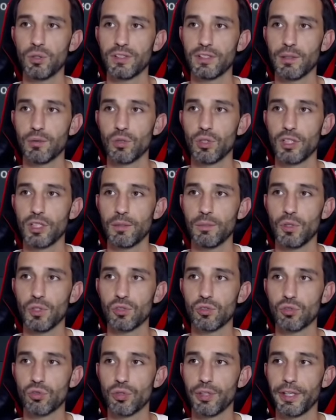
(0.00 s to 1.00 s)
le système de
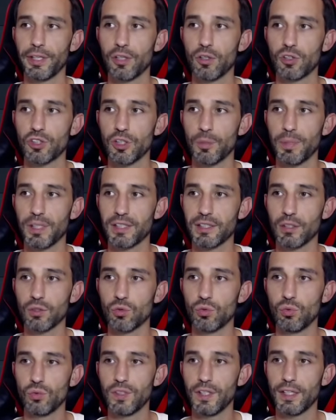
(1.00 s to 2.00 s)
clémence se déclenche à partir de
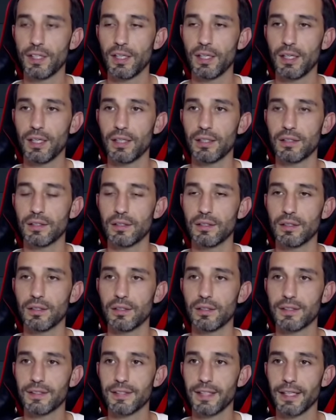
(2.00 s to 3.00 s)
12 éclats
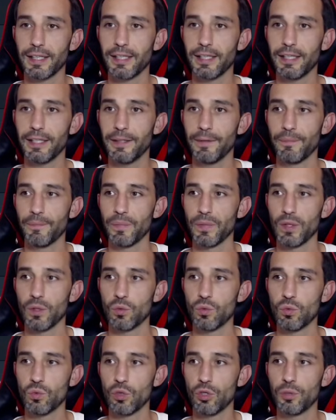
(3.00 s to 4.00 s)
sacrés
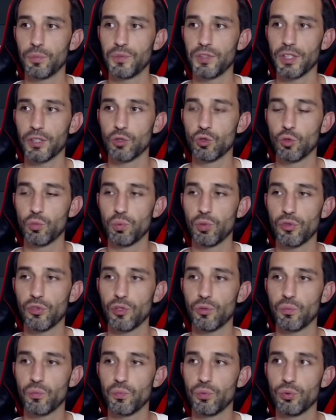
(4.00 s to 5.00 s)
où on obtient
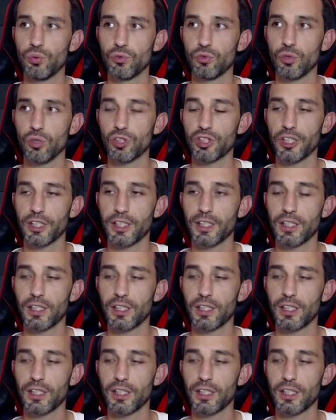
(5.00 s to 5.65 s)
2% de plus sur chaque